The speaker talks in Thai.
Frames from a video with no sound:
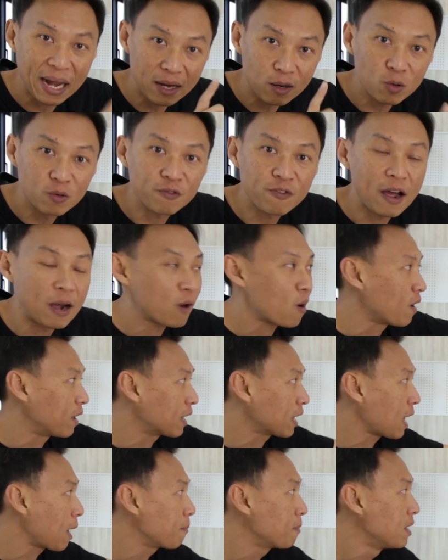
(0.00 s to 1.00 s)
อ่านให้คุณฟังก่อน
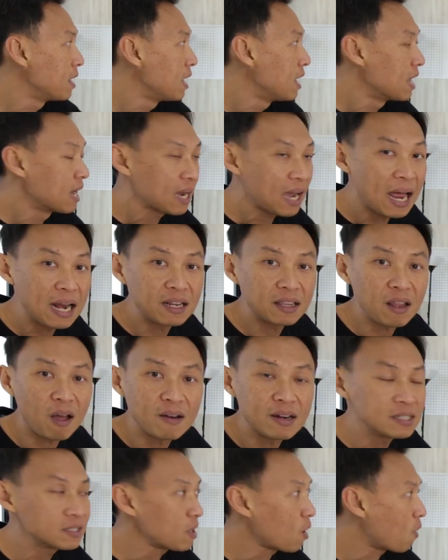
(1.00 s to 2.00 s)
นะครับขั้นต
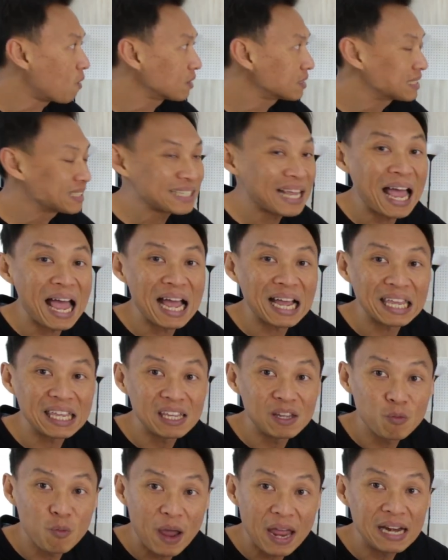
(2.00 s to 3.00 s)
อนที่สองสร้าง
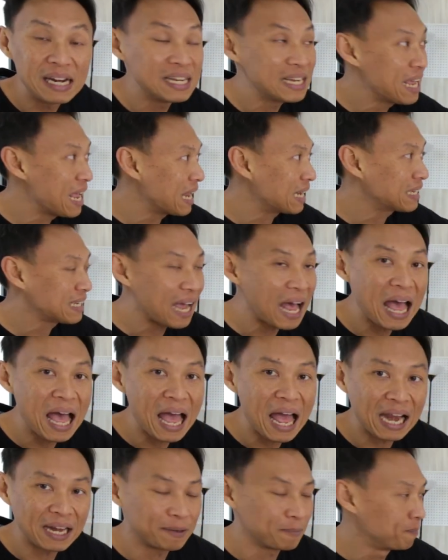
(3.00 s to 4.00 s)
Event หรือเหตุ
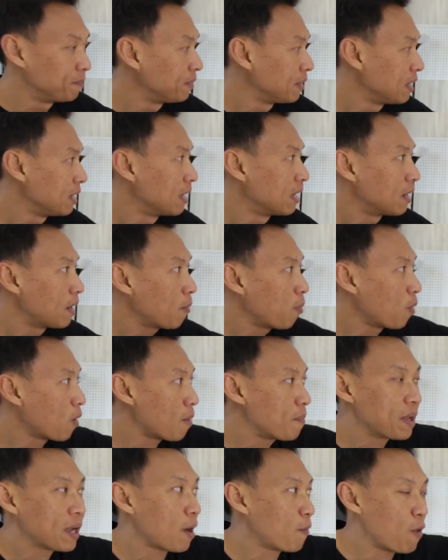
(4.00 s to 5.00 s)
การณ์แล้วผม
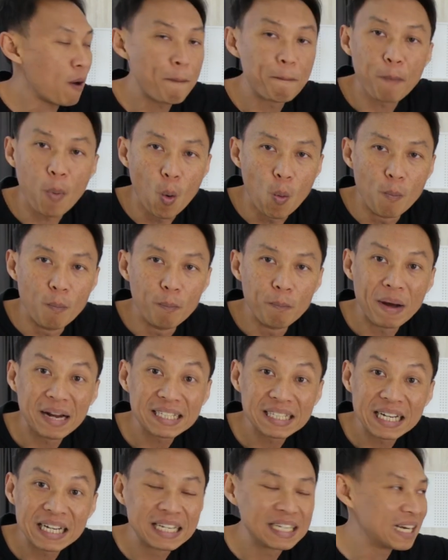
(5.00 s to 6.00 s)
ก็มีคำว่าปุ่ม
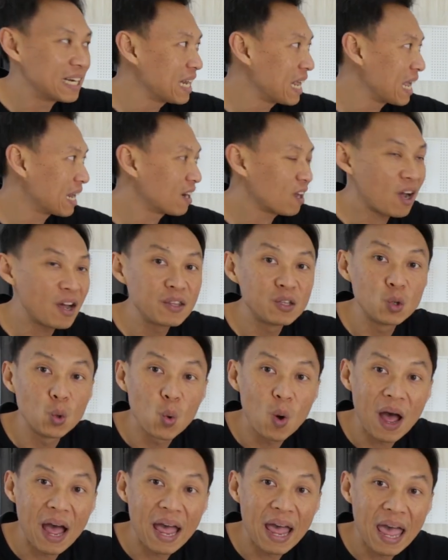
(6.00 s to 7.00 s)
Button นั่นเองแล้วก็
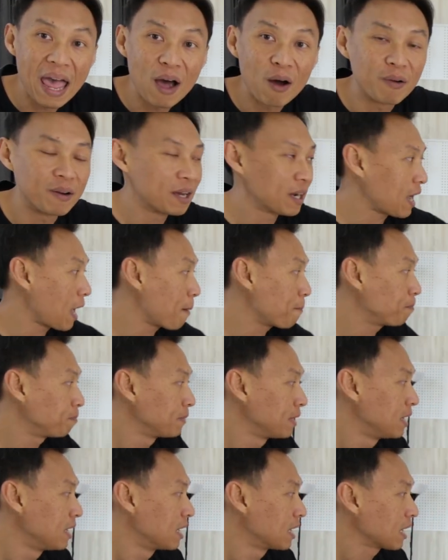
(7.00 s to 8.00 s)
ยู อาร์ แอล นะครับ
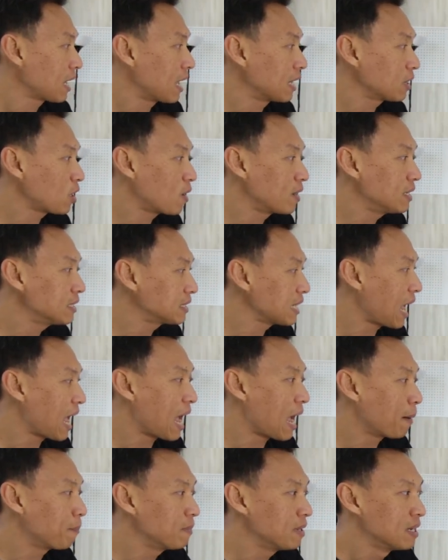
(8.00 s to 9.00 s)
ขั้นตอนที่
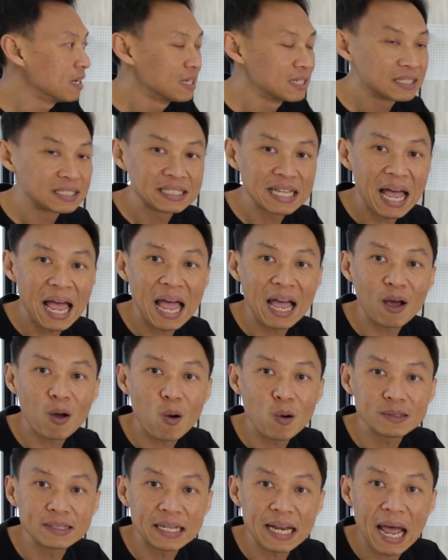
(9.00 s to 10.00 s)
สามสร้าง
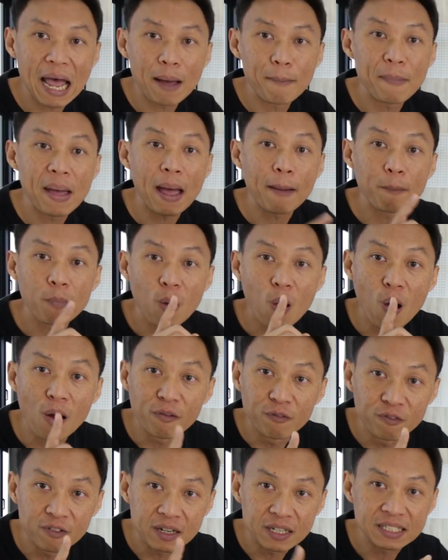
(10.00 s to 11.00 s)
โฆษณาแบบ
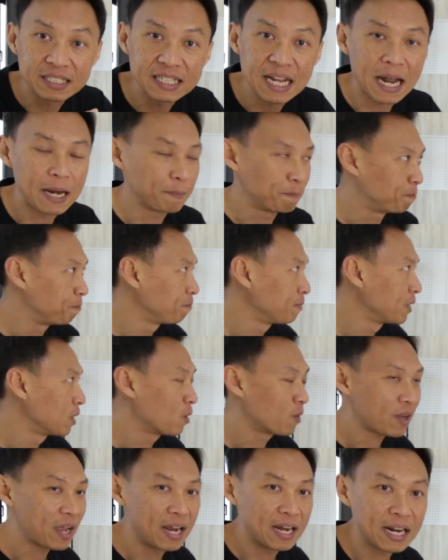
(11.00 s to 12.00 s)
conversion
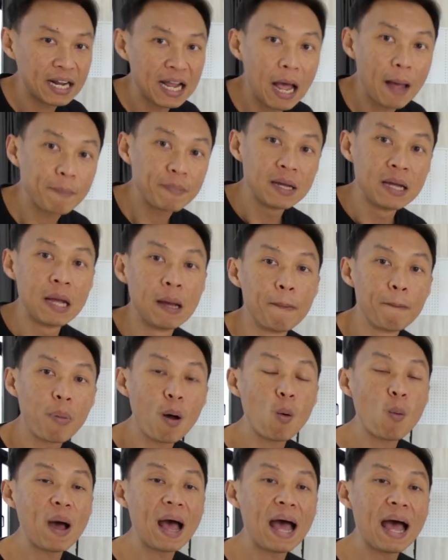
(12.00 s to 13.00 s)
โอเคนะครับ
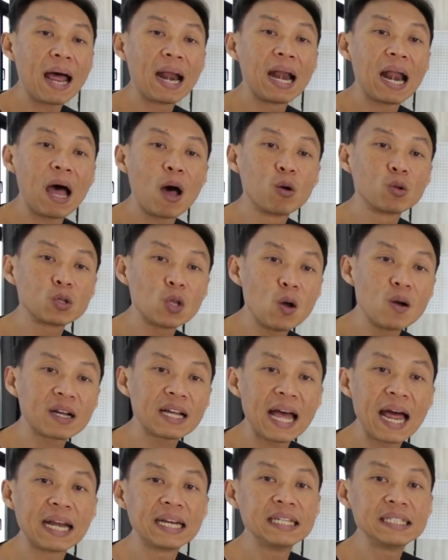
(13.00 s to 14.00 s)
เพราะว่าเราต้อง
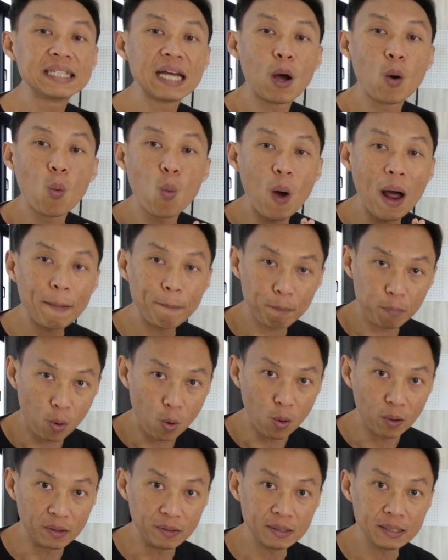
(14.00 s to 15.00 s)
การที่จะวัด
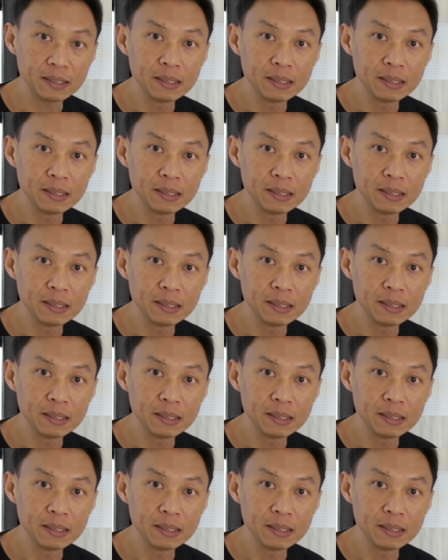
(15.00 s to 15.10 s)
ผล